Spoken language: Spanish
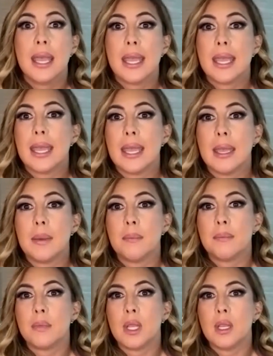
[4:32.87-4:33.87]

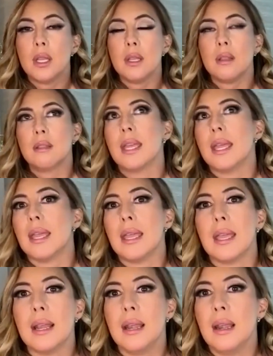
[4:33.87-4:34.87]
em, del
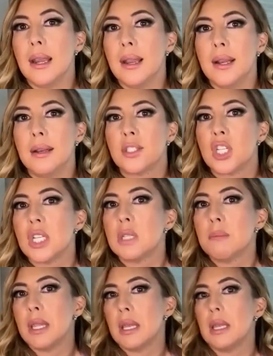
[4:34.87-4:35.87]
de el
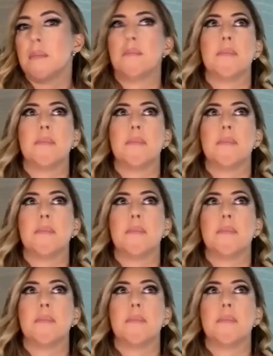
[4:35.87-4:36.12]
chisme de